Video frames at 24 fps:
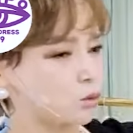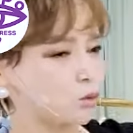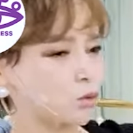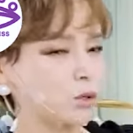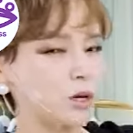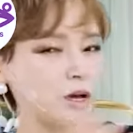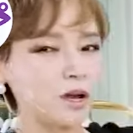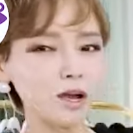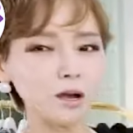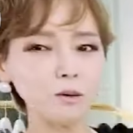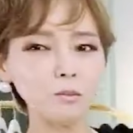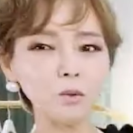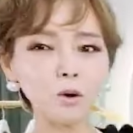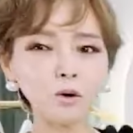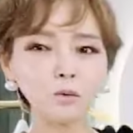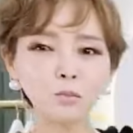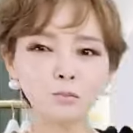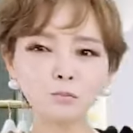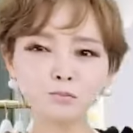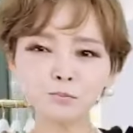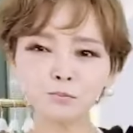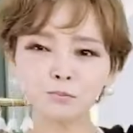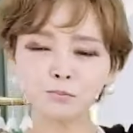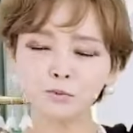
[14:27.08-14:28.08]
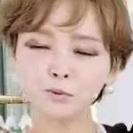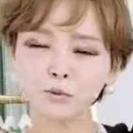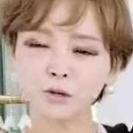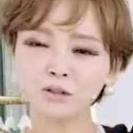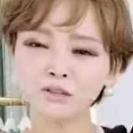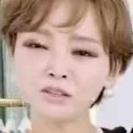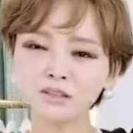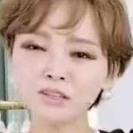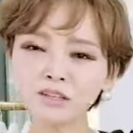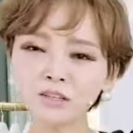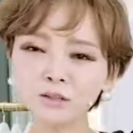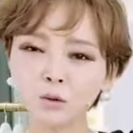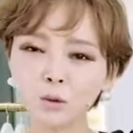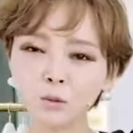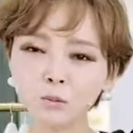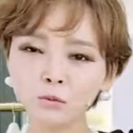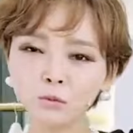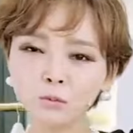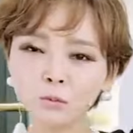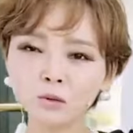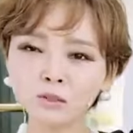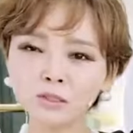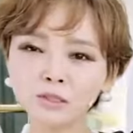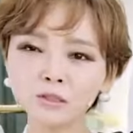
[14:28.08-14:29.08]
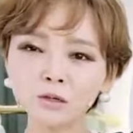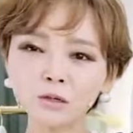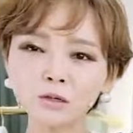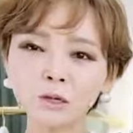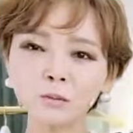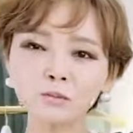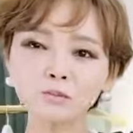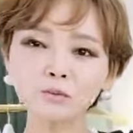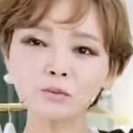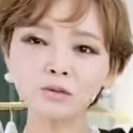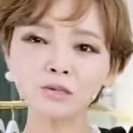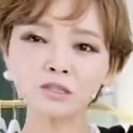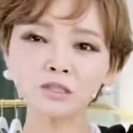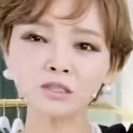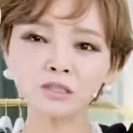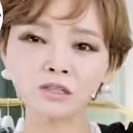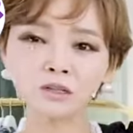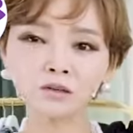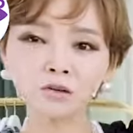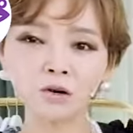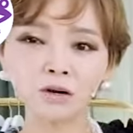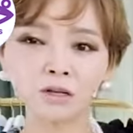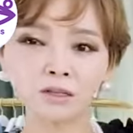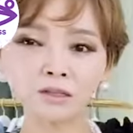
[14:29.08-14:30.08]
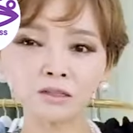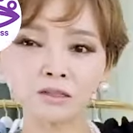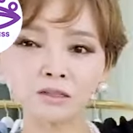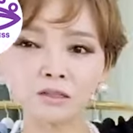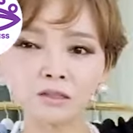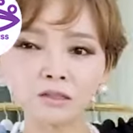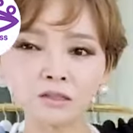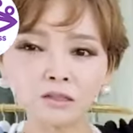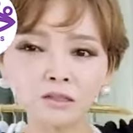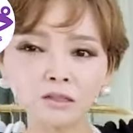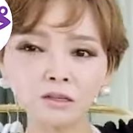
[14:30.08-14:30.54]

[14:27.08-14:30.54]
쫙 뭘 뿌렸는데 너무 멋스럽게 뿌려지는 것 같은.